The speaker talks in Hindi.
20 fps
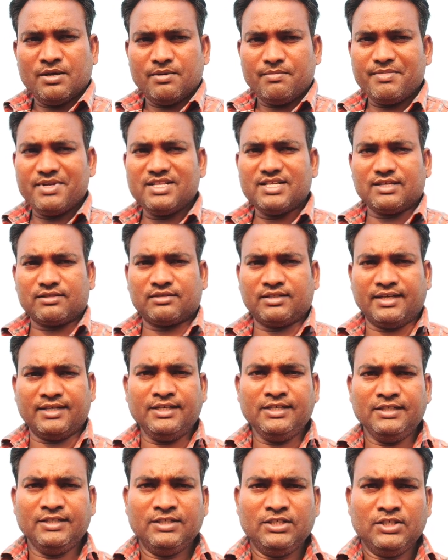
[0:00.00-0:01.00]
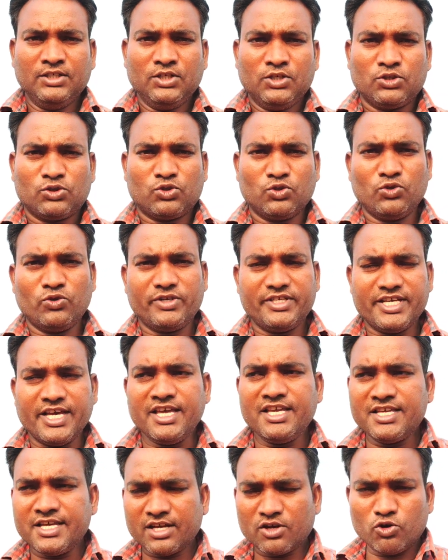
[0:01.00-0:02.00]
मिल जाता है तो
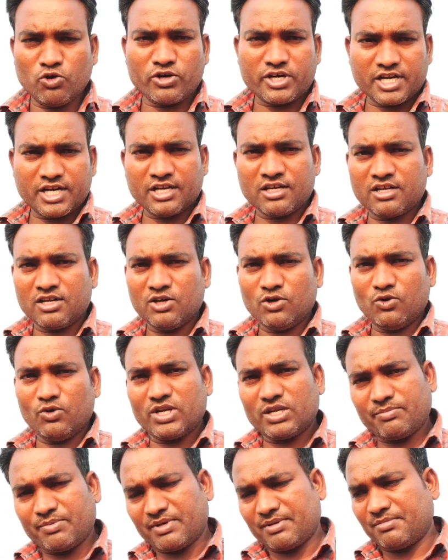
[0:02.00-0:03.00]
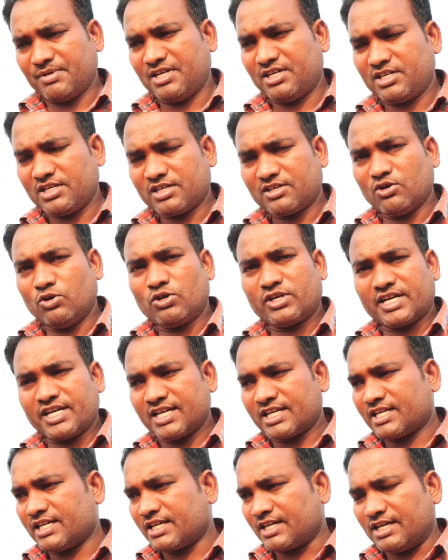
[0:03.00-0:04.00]
यही है कॉन्ट्रैक्ट वर्क परमिट
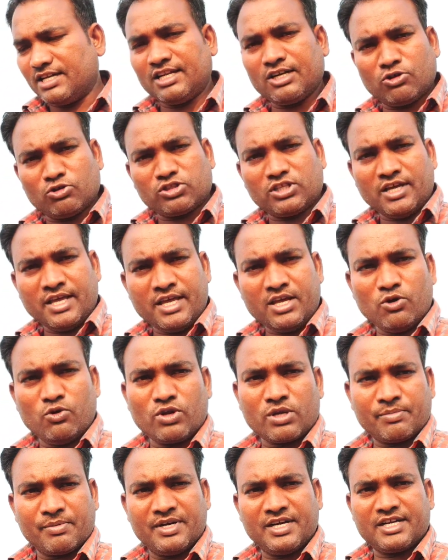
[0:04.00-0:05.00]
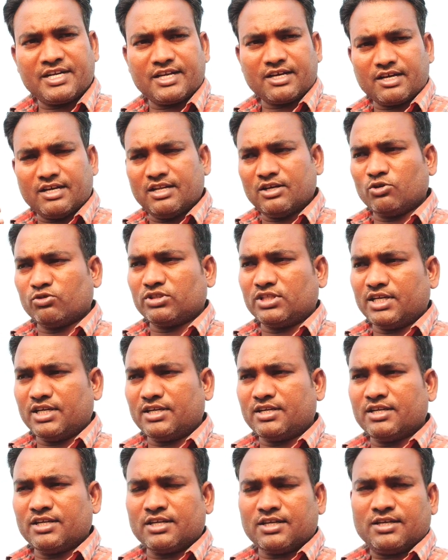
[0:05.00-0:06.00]
कॉन्ट्रैक्ट एक अलग होता है वर्क परमिट एक अलग होता है
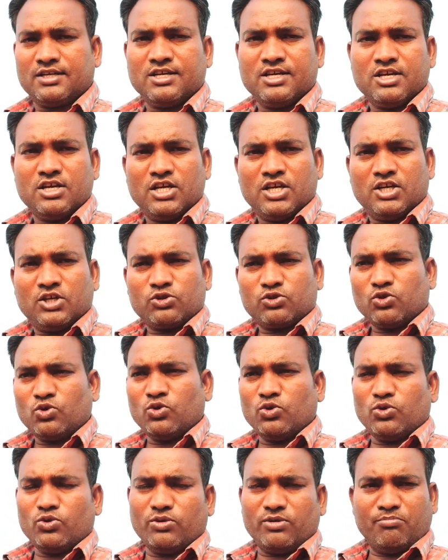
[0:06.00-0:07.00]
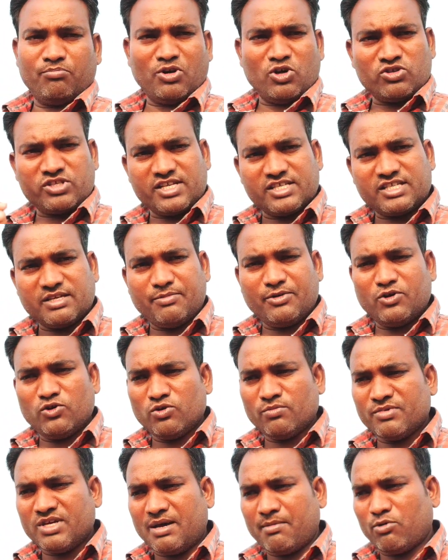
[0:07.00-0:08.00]
ठीक है तो बहुत से ऐसे
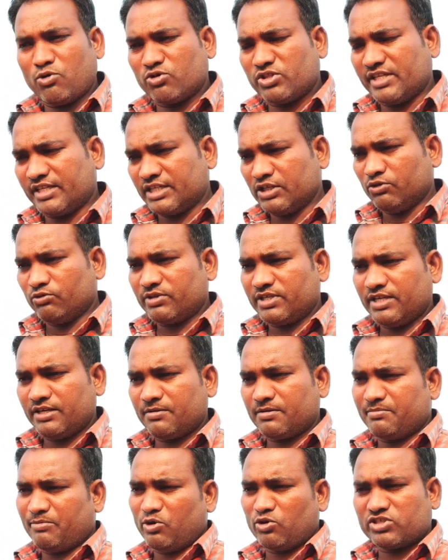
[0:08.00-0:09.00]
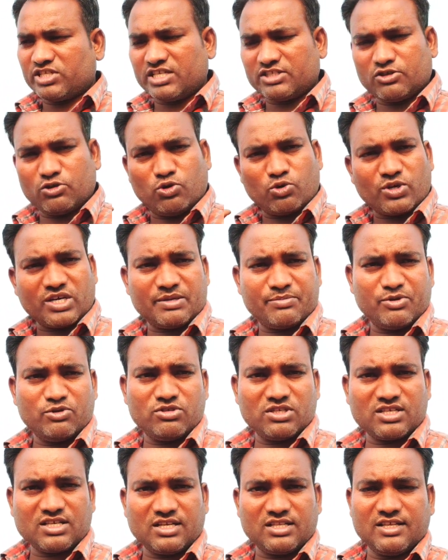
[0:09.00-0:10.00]
वीडियो में आप लोग देखे होंगे बहुत से ऐसे लोग
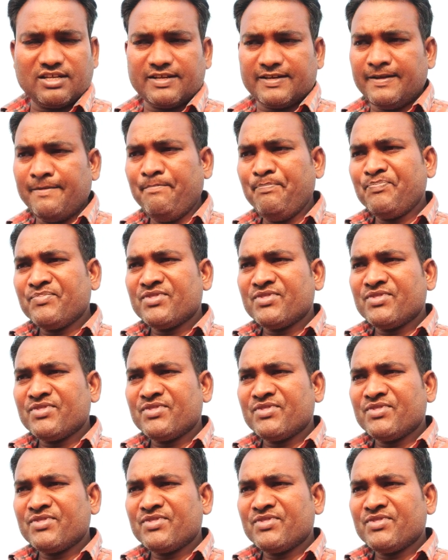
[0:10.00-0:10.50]
कन्फ्यूजन कर दे रहे हैं